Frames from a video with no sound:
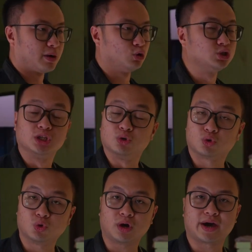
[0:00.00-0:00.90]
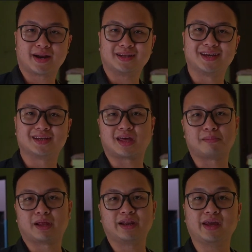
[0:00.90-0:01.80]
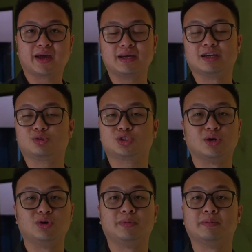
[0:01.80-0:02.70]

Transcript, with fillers: bagus diuruk karena dari timelinenya itu jauh lebih